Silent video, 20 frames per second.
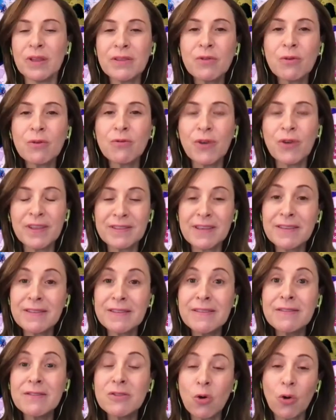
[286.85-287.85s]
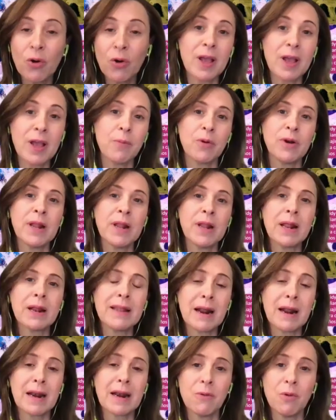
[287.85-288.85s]
Eso fue esas historias, poner,
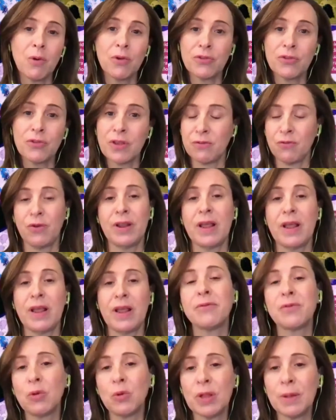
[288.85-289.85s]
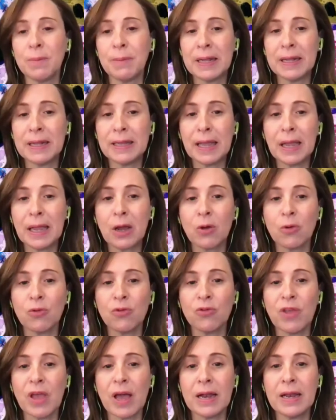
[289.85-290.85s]
darle voces fue absolutamente
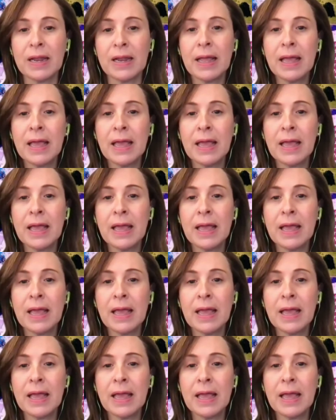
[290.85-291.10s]
crucial.